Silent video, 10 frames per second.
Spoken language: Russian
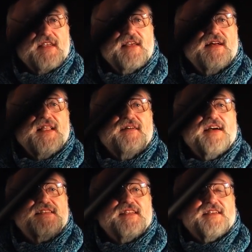и
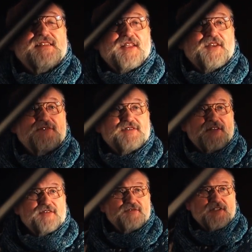головастики становятся
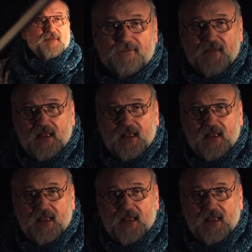лягушками.